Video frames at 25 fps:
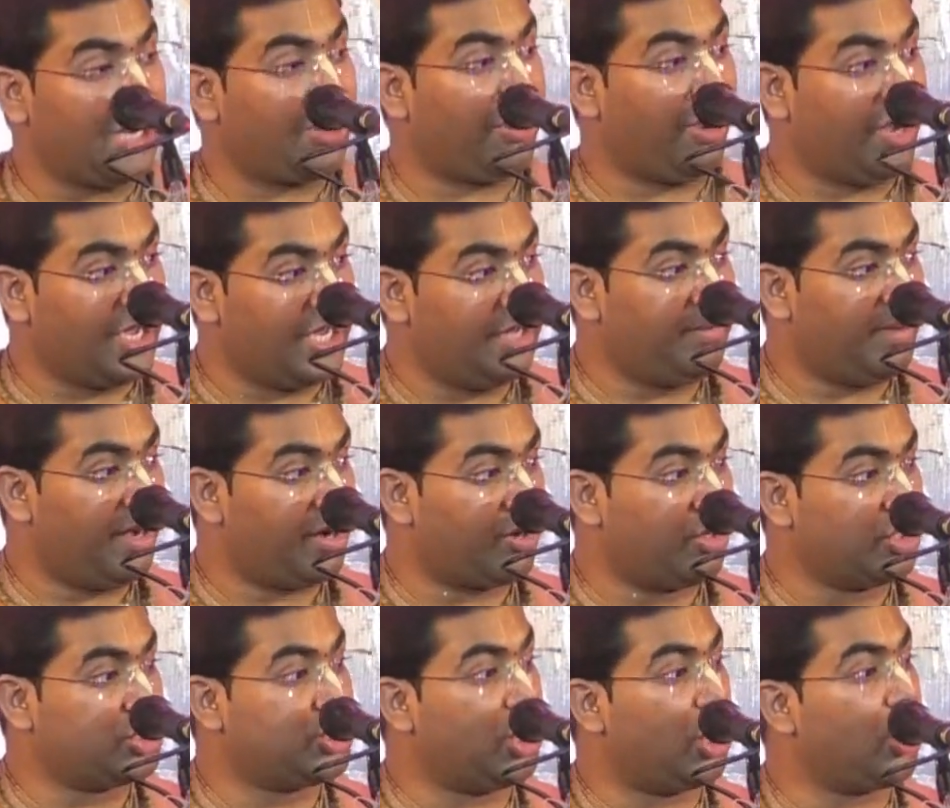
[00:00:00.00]
কহে
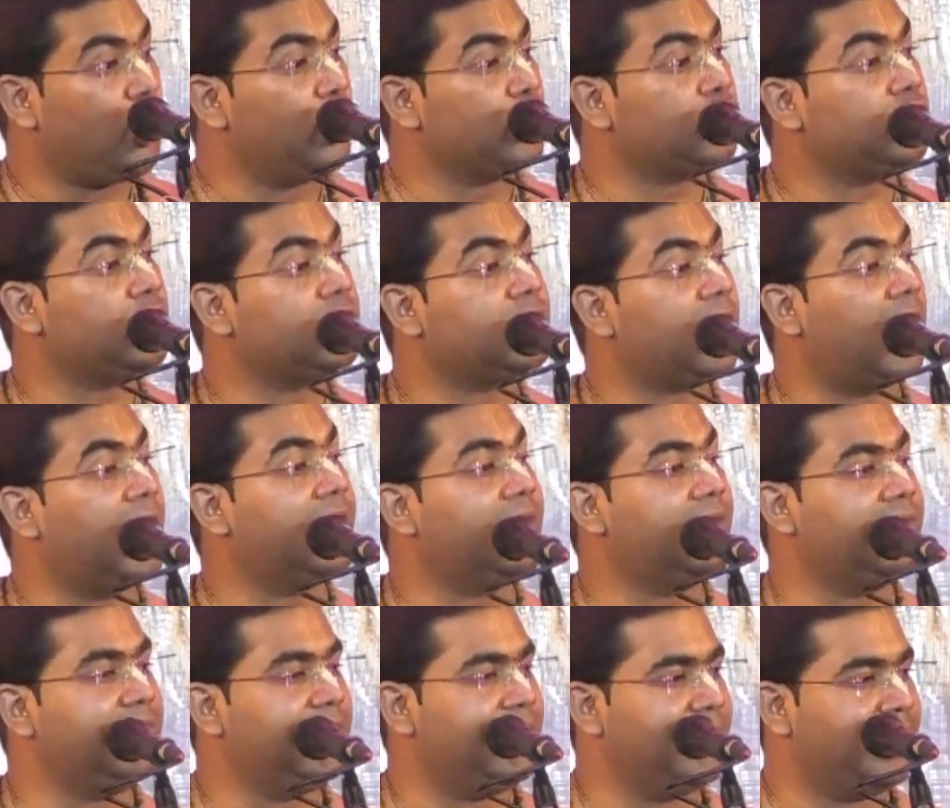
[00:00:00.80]
মাগো জগৎ
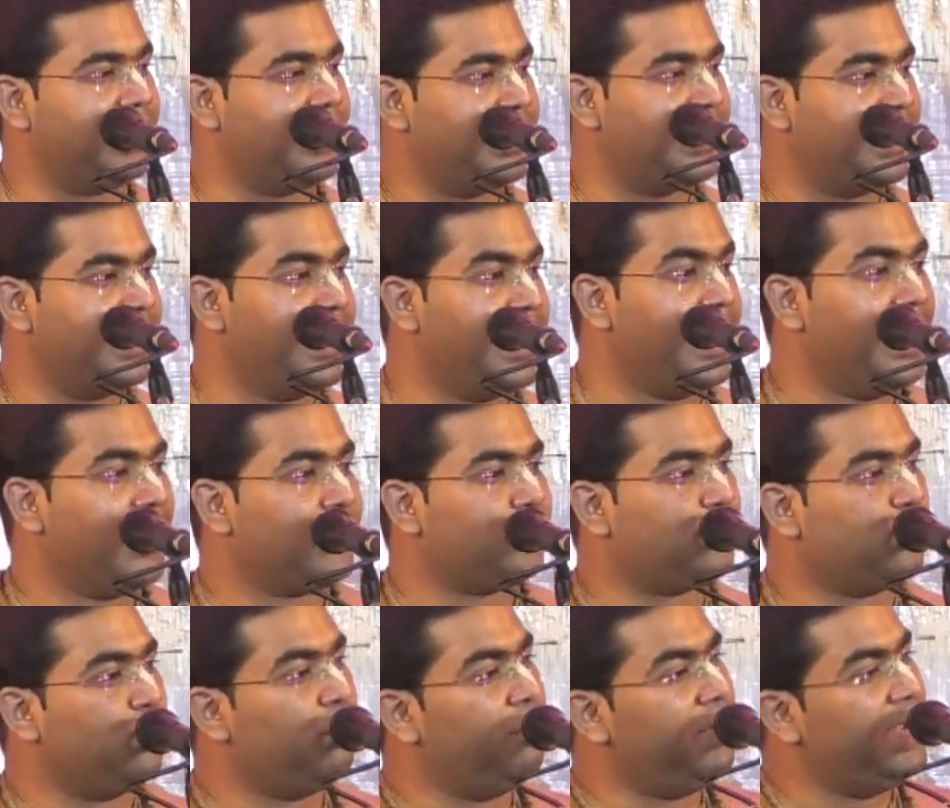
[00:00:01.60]
তারিণী
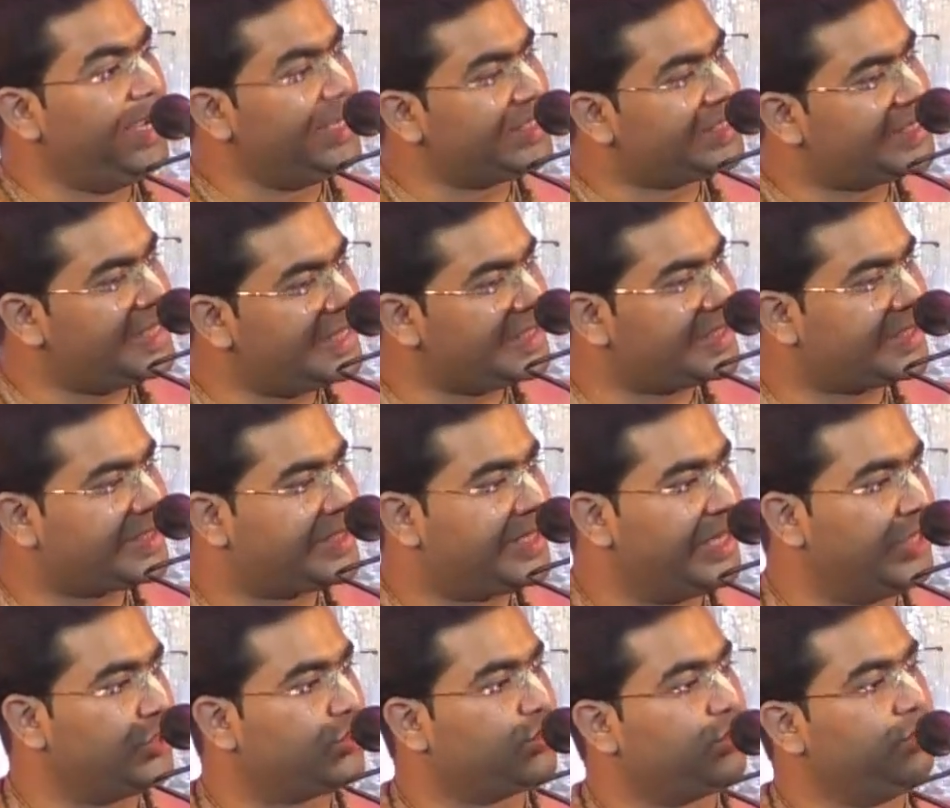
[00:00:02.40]
তুমি
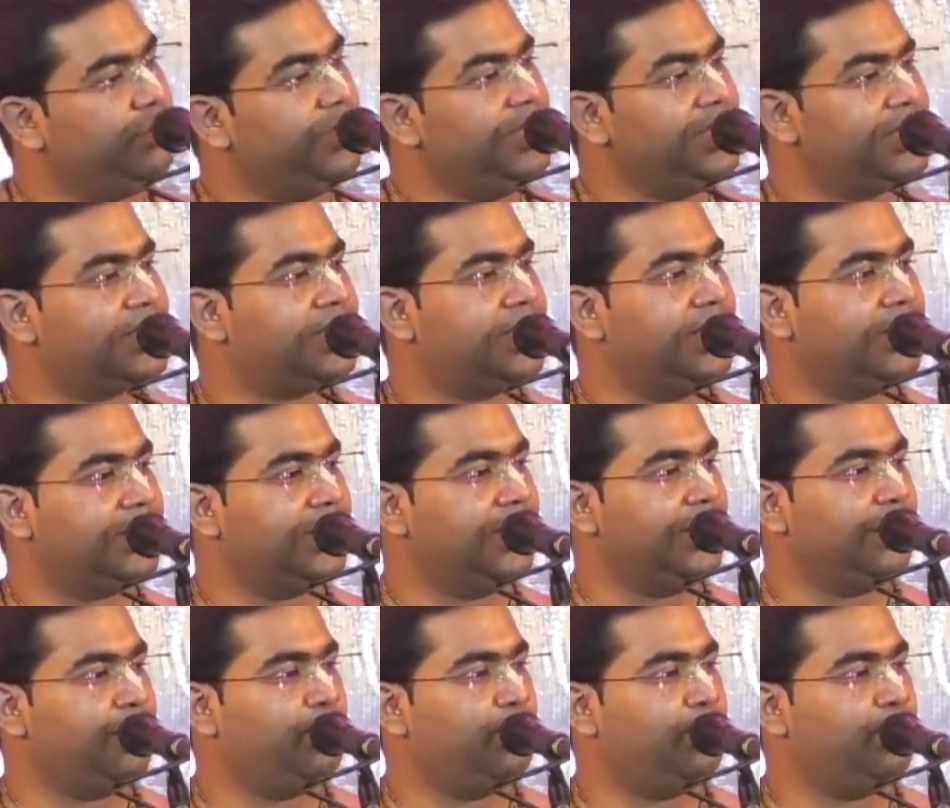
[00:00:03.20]
সৃষ্টি তুমি স্থিতি